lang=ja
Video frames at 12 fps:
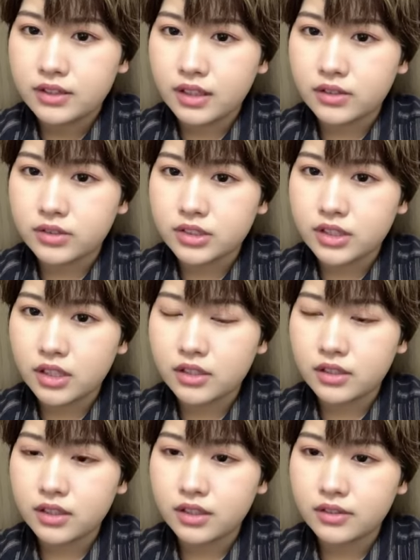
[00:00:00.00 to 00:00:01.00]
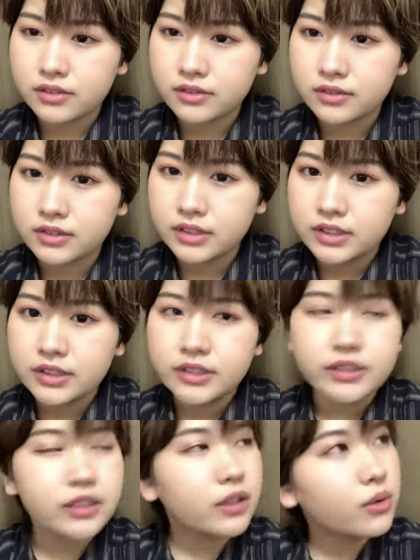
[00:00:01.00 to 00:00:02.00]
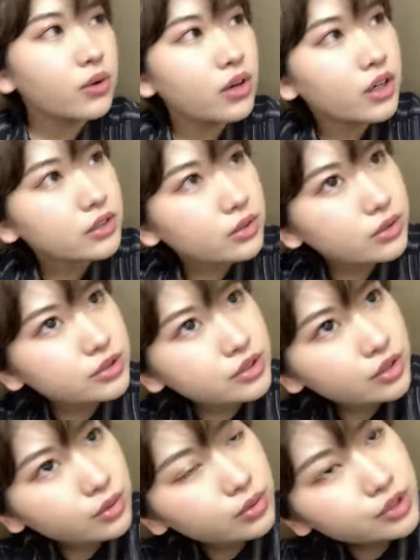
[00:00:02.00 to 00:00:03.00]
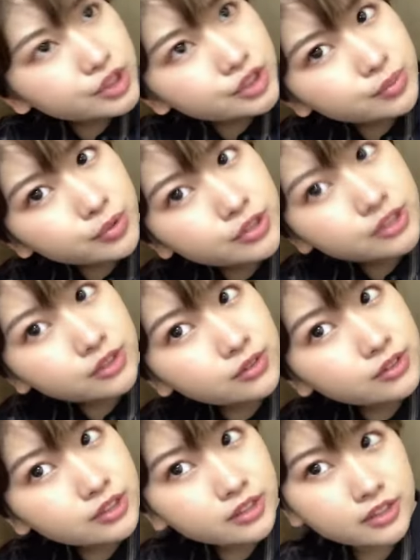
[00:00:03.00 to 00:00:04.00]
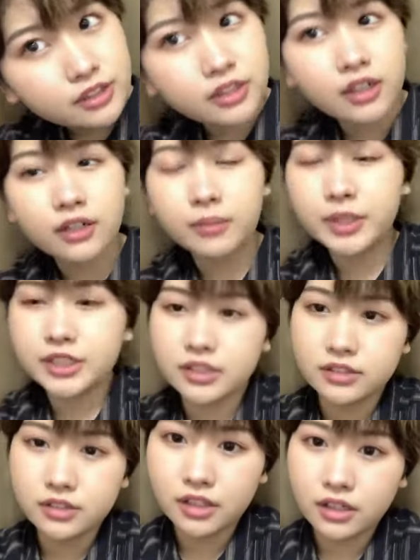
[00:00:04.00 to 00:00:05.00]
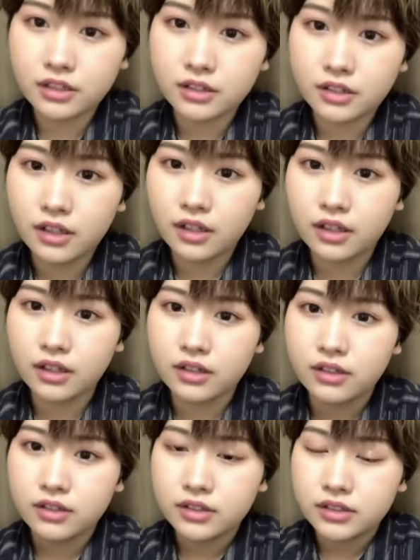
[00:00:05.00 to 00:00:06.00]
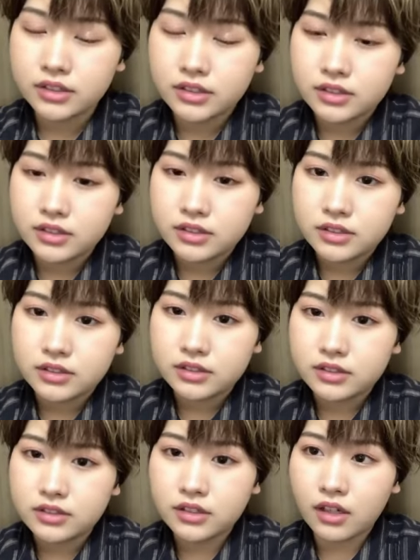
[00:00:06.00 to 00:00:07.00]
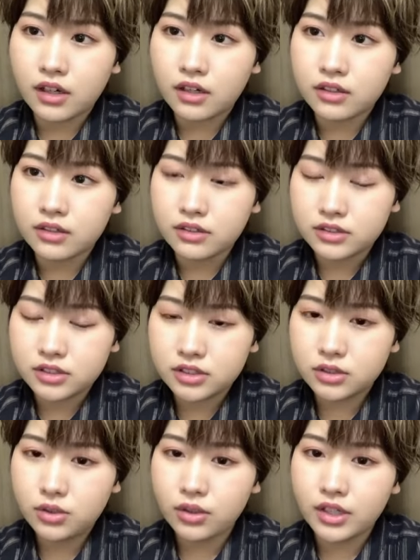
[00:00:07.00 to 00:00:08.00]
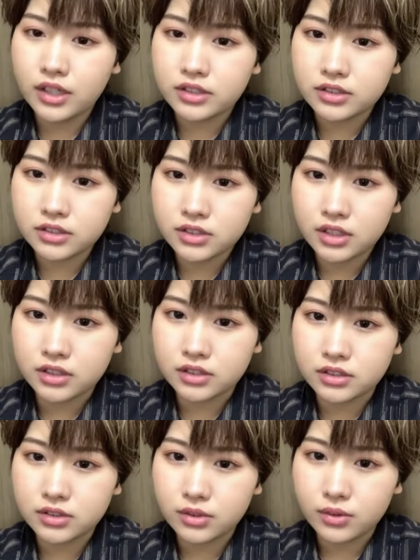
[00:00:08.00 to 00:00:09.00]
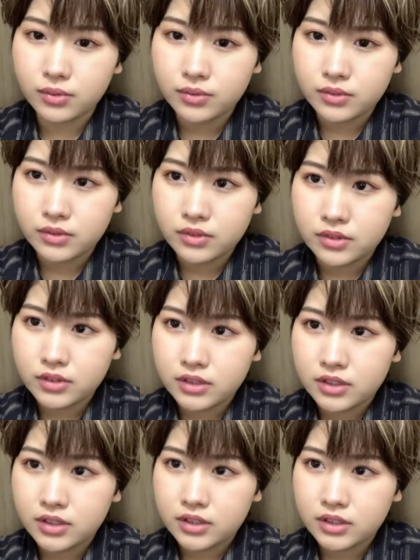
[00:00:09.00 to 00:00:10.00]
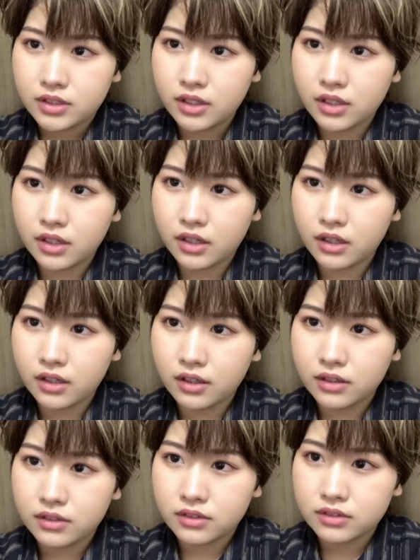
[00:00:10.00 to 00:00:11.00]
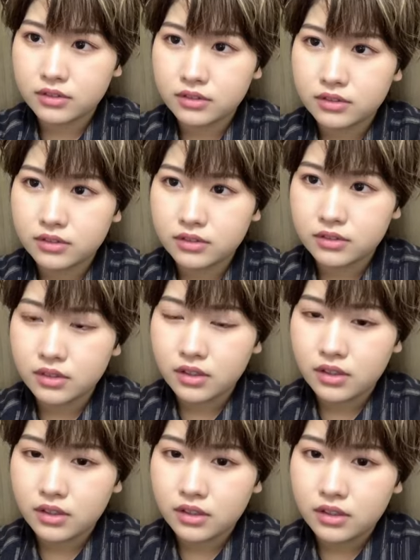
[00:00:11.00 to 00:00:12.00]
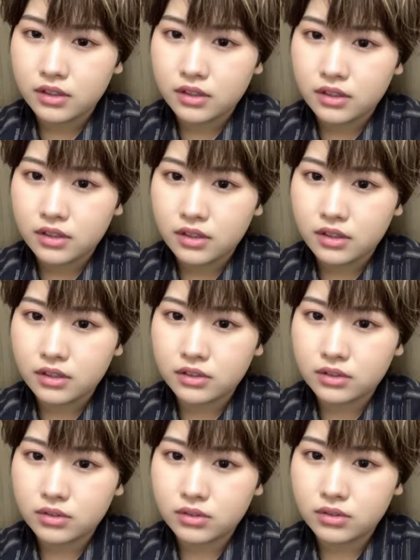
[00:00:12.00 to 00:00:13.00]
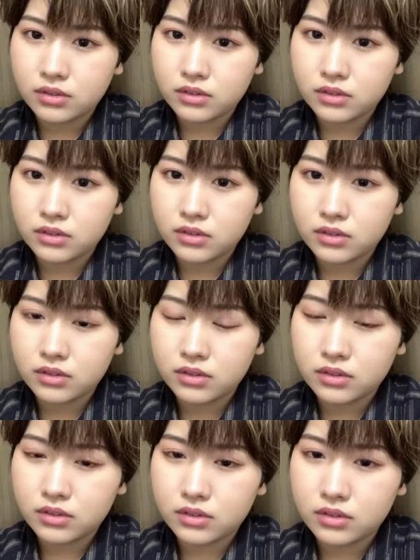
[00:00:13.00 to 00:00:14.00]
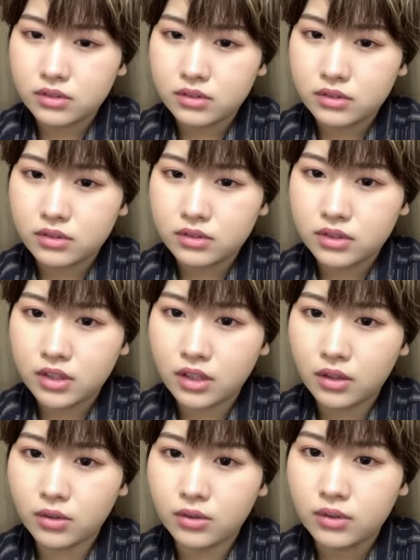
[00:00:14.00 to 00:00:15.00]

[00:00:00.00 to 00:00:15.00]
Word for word: 楽しかった。なんか今回のコンサートほんといつも以上にリハめちゃくちゃやってなんかすごい練習したんですよ。だからあのー、なんだろ